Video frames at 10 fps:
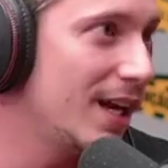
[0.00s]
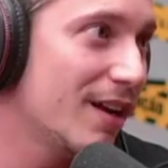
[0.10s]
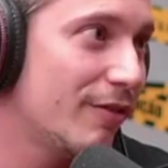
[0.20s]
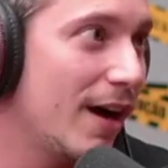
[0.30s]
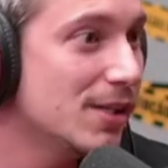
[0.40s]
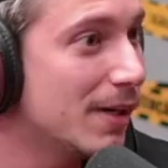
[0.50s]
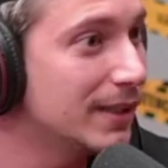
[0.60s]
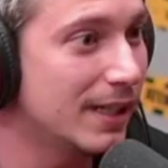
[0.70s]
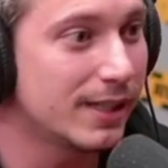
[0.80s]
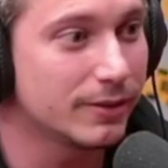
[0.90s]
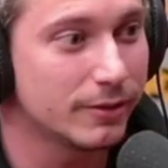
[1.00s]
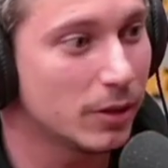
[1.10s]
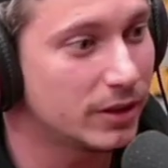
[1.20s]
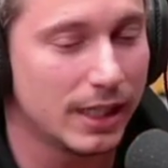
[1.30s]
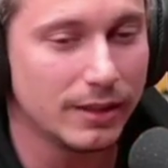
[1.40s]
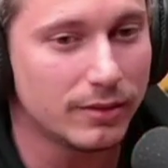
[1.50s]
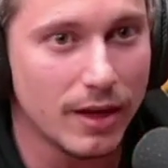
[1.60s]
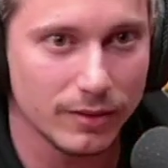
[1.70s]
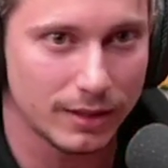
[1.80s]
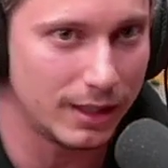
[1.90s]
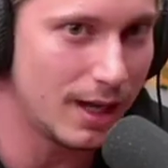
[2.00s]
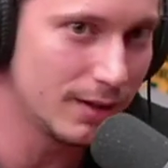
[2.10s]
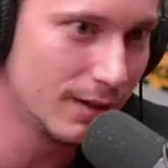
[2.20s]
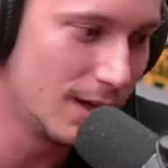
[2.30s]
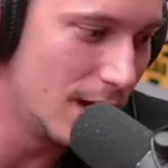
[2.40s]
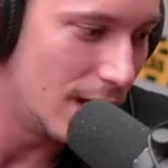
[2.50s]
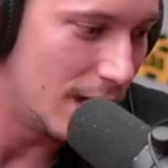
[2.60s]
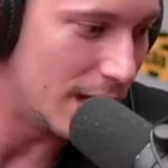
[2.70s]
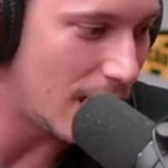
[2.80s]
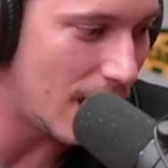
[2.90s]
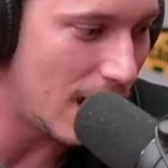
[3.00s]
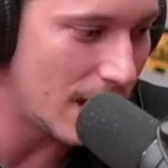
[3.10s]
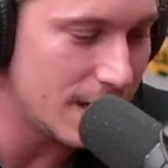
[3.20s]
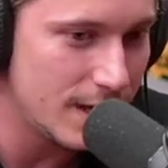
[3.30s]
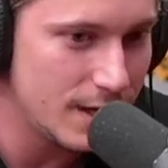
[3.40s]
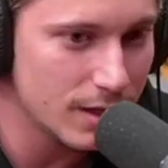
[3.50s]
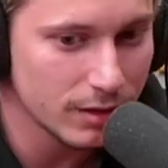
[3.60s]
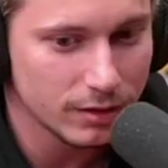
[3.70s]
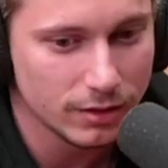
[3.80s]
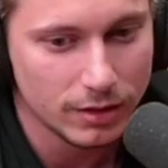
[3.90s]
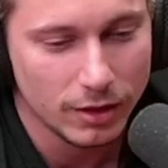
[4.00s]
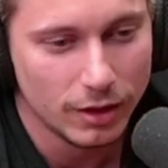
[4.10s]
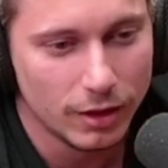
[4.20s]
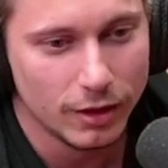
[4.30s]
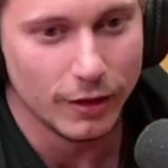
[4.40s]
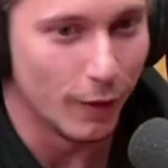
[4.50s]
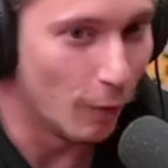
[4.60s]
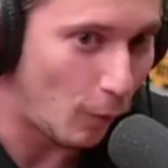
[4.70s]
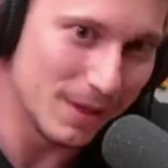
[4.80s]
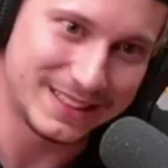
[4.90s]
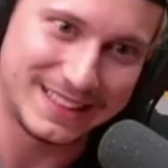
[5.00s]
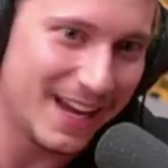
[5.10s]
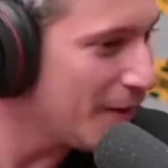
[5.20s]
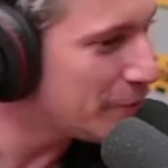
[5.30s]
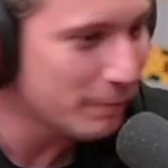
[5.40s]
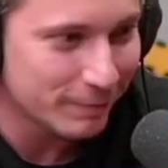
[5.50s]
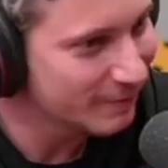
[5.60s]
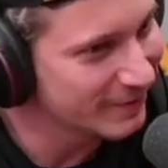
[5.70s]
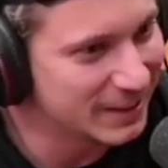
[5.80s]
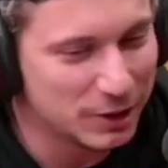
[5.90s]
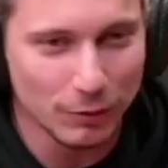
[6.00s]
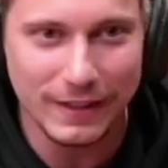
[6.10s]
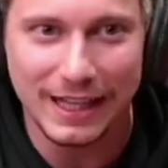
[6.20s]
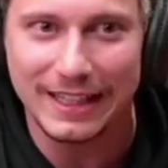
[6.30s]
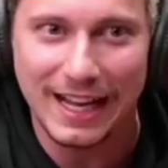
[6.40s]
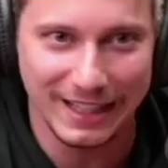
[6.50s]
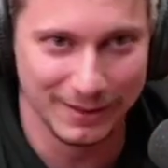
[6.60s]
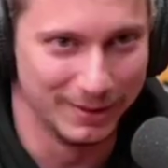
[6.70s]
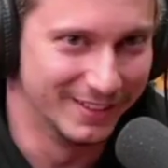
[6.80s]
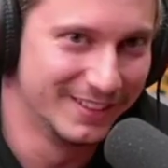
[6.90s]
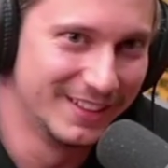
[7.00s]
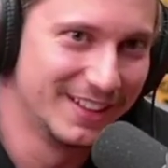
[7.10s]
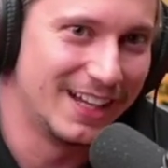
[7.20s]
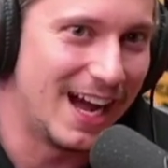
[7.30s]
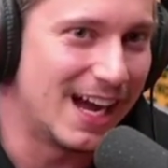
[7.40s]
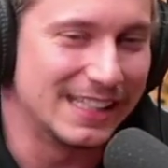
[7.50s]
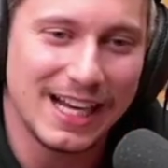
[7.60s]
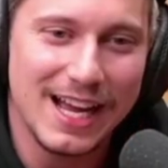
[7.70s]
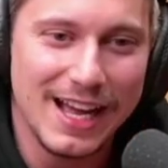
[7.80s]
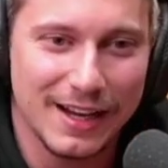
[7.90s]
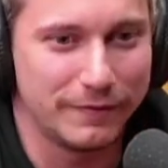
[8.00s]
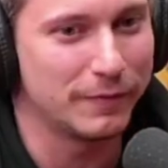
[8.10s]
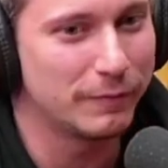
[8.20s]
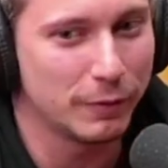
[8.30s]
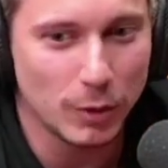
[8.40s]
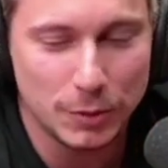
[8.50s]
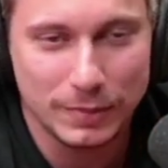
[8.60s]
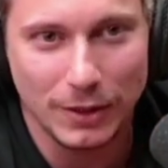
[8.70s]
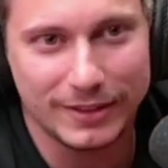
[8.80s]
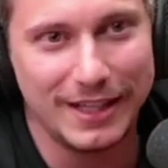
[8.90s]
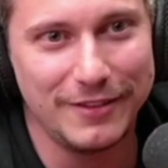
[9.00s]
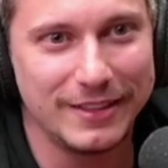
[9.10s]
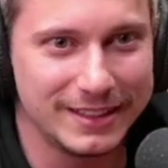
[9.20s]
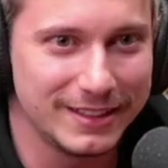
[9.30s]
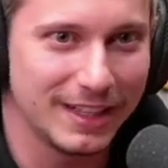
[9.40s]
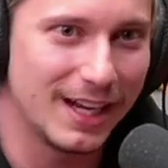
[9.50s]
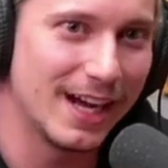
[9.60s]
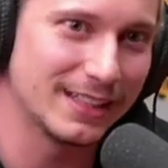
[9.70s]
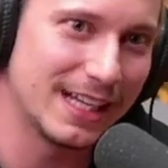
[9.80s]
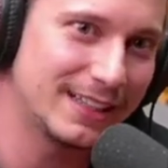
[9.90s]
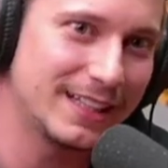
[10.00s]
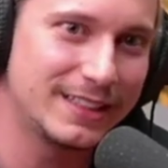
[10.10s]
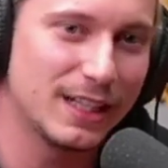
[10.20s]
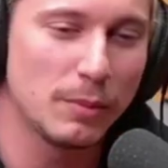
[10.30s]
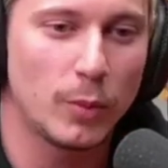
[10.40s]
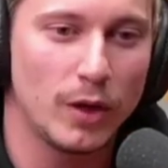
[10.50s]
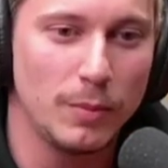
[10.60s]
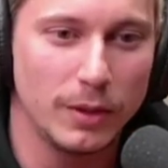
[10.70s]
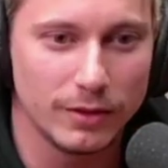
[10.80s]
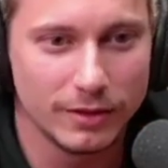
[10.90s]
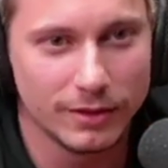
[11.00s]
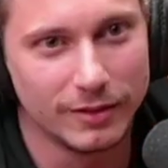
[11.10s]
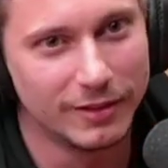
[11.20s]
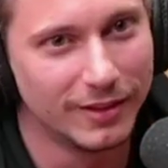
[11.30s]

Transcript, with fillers: eu queria levar eles, mas eles não iam de jeito nenhum, tá ligado? E aí, eu comecei a desgovernar, né, mano? Aí já era, fui pro hospital três vezes. Aí na terceira me proibiram.